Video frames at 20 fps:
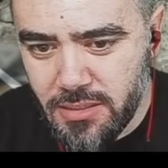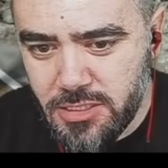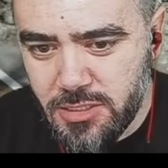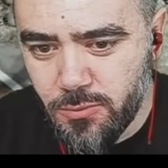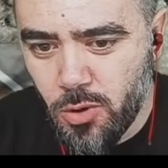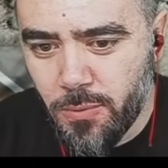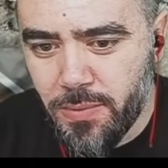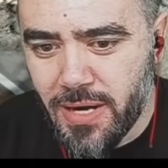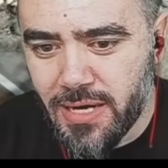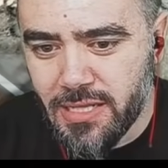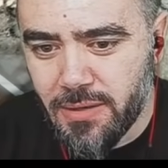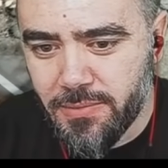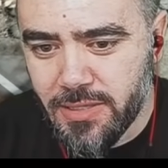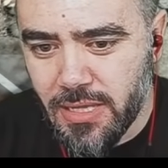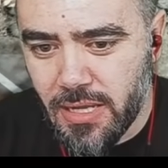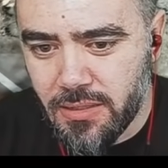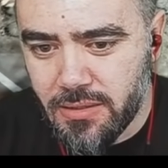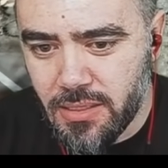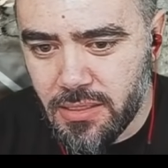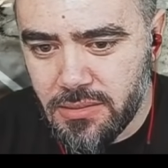Şimdi öbür adamı da
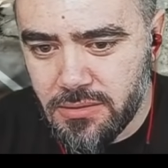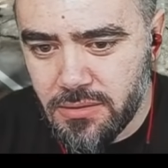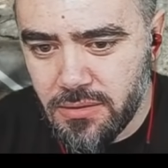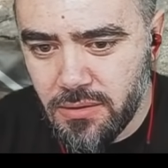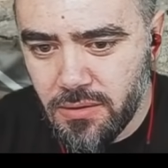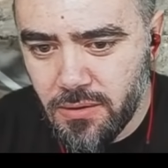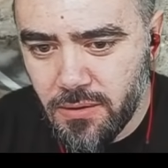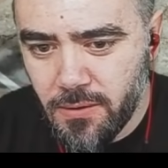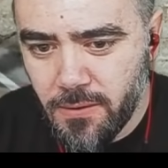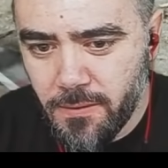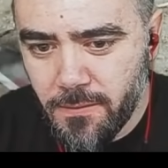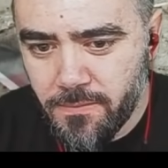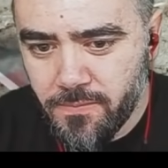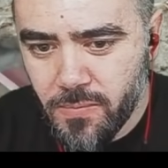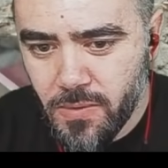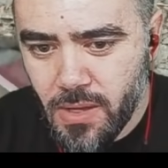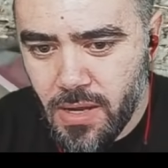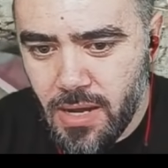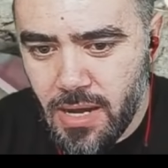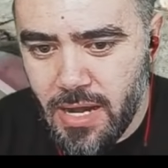atar.
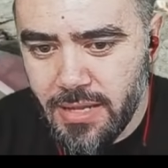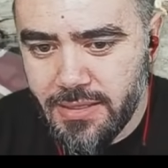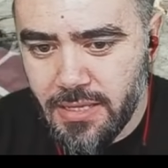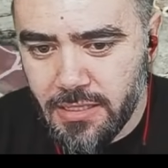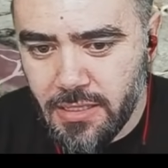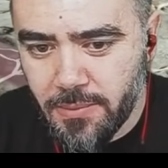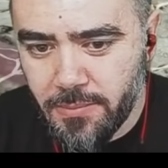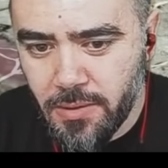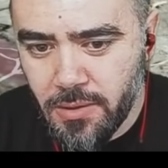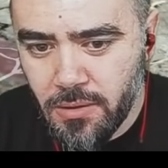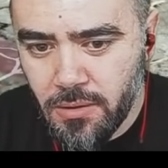At adamı.